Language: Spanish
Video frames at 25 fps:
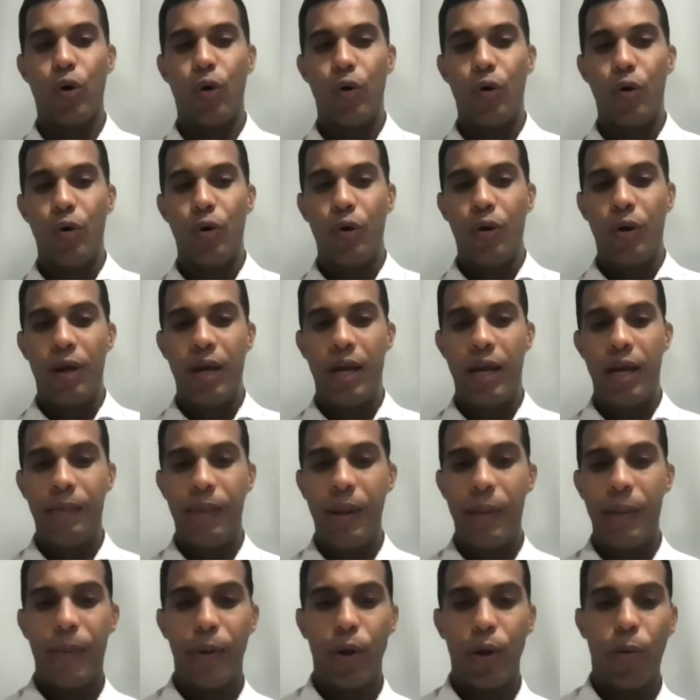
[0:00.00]
yo
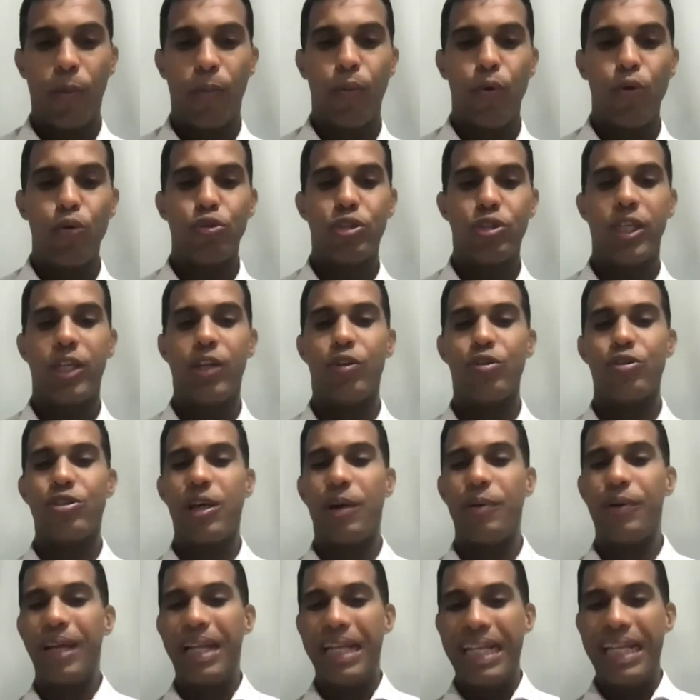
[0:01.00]
eh, me
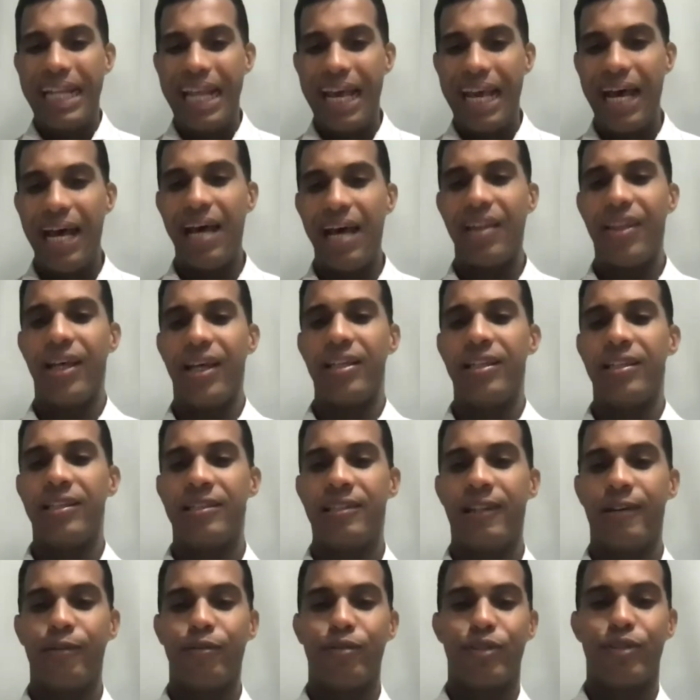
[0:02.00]
propuse no saber
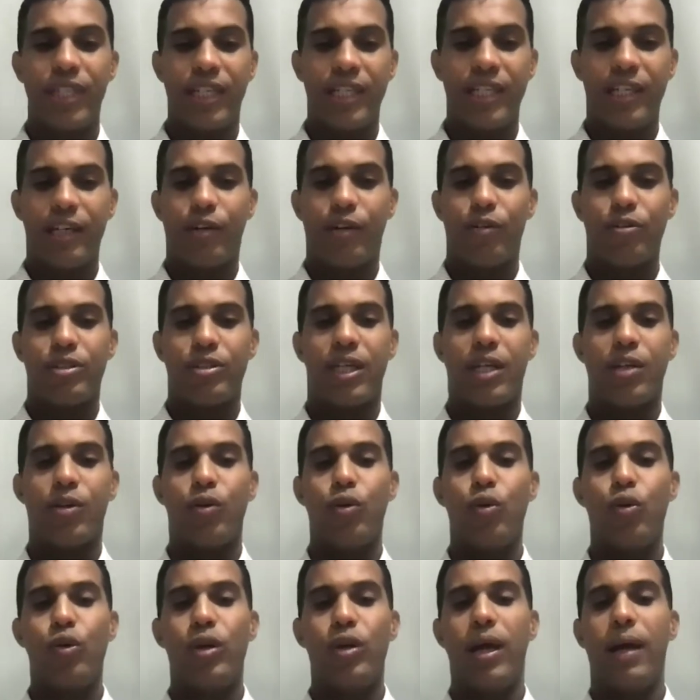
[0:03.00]
nada entre ustedes, cosa
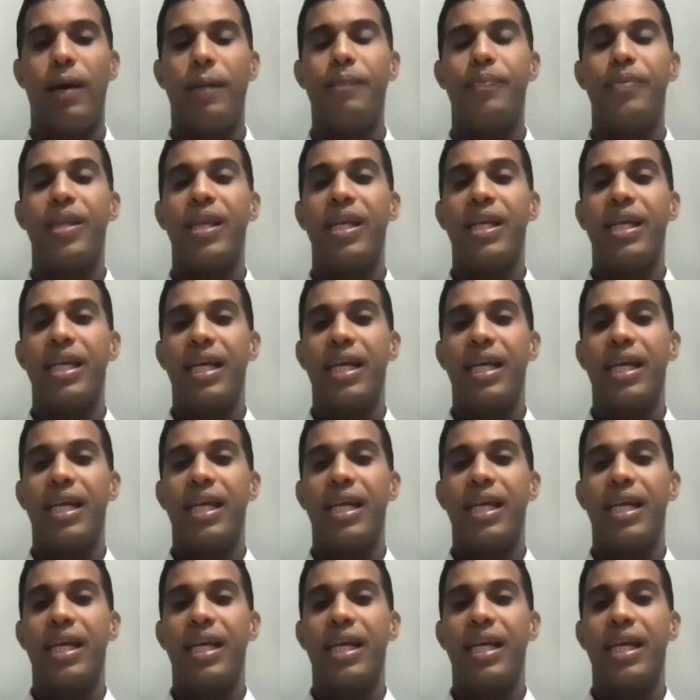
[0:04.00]
alguna.